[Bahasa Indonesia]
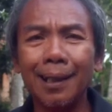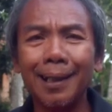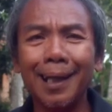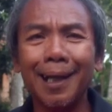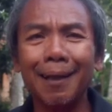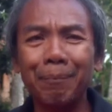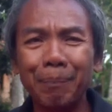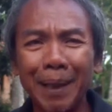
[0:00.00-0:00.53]

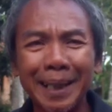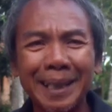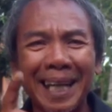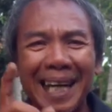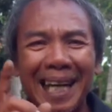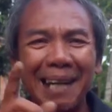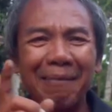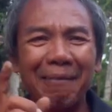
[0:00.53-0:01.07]
yang
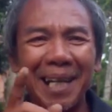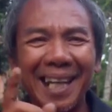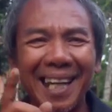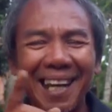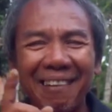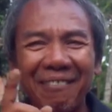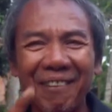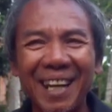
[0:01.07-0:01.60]
pada
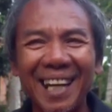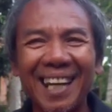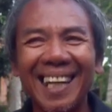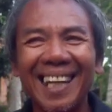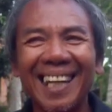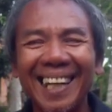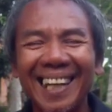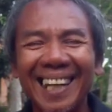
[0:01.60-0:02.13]
awal-awal
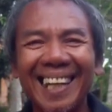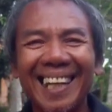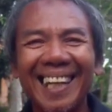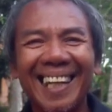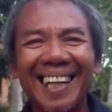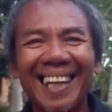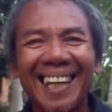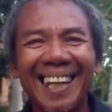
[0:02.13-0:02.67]

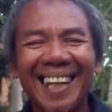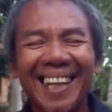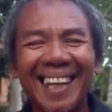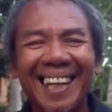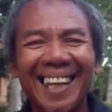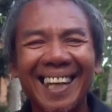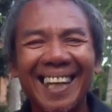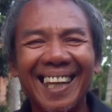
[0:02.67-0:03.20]

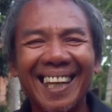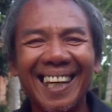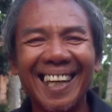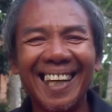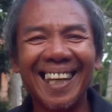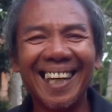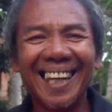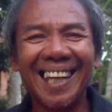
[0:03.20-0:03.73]

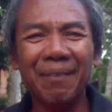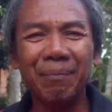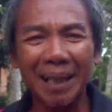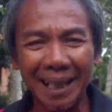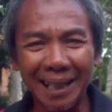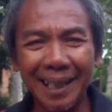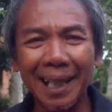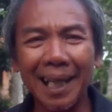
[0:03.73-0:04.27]
Eh,
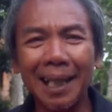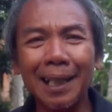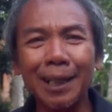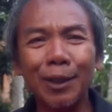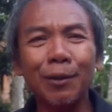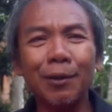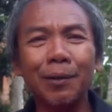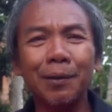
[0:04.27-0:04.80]
pelatihan
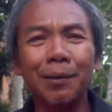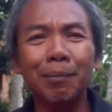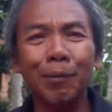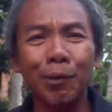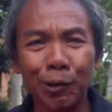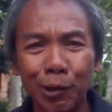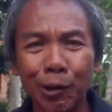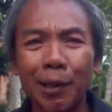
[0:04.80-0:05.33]
itu
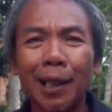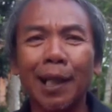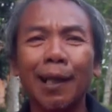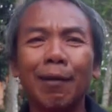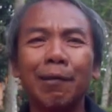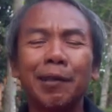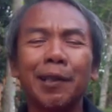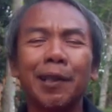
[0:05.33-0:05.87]
muncul
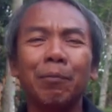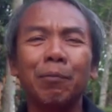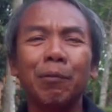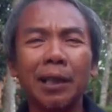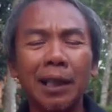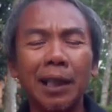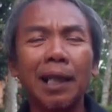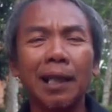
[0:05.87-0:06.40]
kalau dia
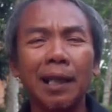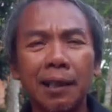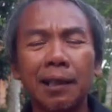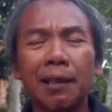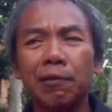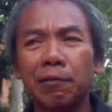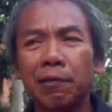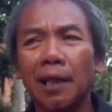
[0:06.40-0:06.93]
mungkin karena
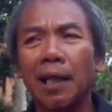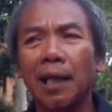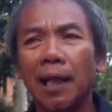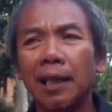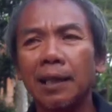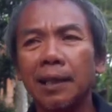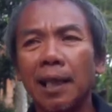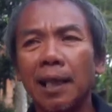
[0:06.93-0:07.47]
dia sudah
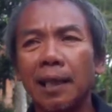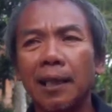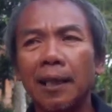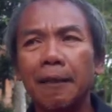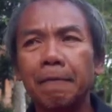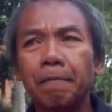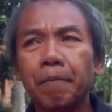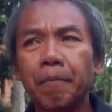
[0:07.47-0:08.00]
lelah sekali
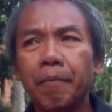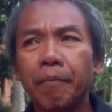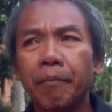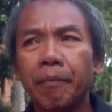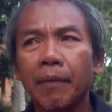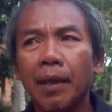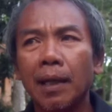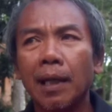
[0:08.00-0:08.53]
ya
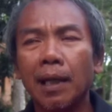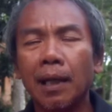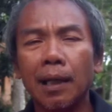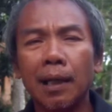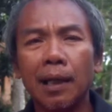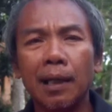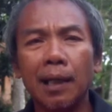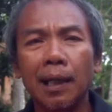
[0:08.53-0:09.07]
karena
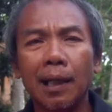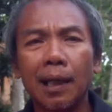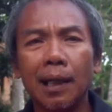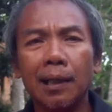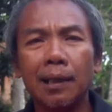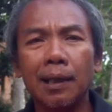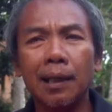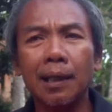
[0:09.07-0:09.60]

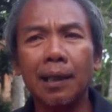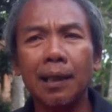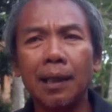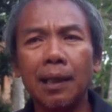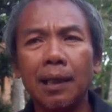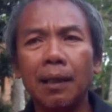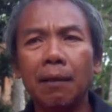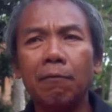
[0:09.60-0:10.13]
gandengannya
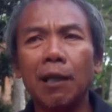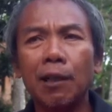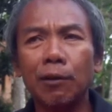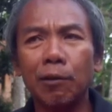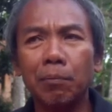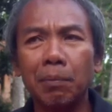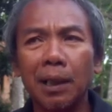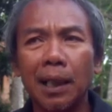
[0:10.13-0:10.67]

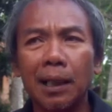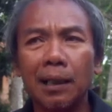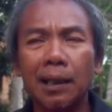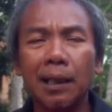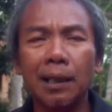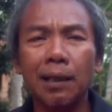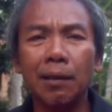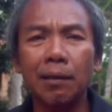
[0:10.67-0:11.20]
waktu
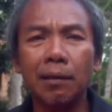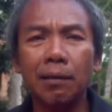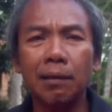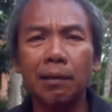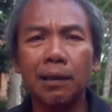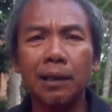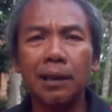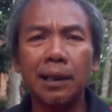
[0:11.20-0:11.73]
melatih
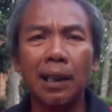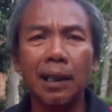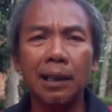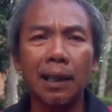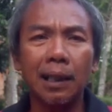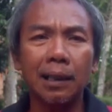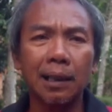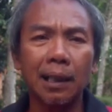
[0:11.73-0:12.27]
itu dia
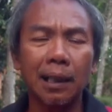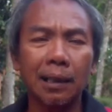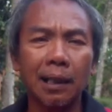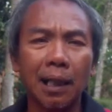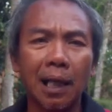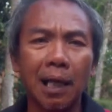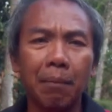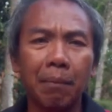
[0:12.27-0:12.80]
datang
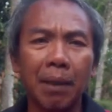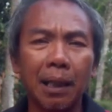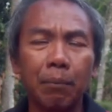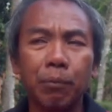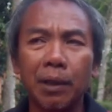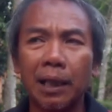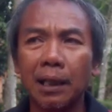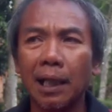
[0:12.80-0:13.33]

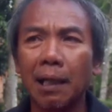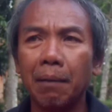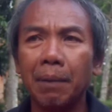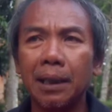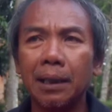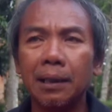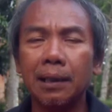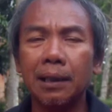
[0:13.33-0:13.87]
terlambat bukan
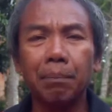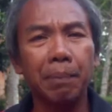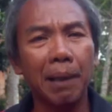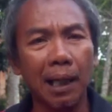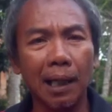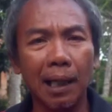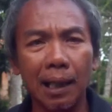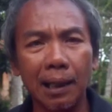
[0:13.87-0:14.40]
terlambat ke
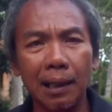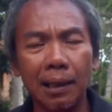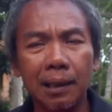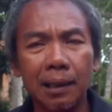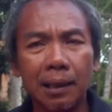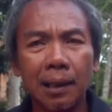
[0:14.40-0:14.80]
belakang